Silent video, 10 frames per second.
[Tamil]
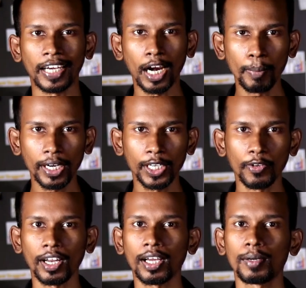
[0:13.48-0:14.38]

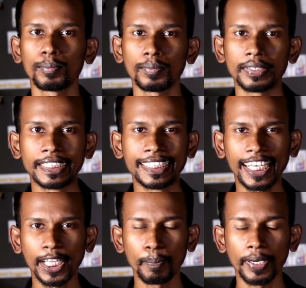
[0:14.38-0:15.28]
நண்பர்களுக்கு வணக்கம்
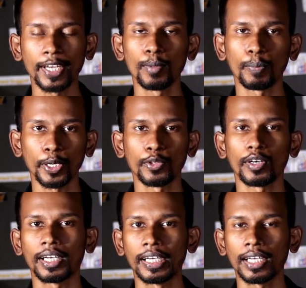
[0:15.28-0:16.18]
ஜிடிபி எனும் பொய்
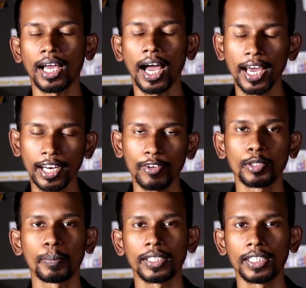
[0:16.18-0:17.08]
தொடரின்
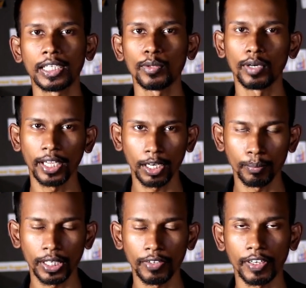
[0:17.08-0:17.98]
ஆறாவது பகுதிக்கு உங்களை
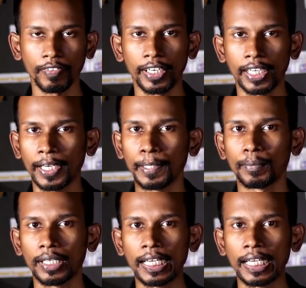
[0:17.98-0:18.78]
அன்புடன் வரவேற்கிறேன்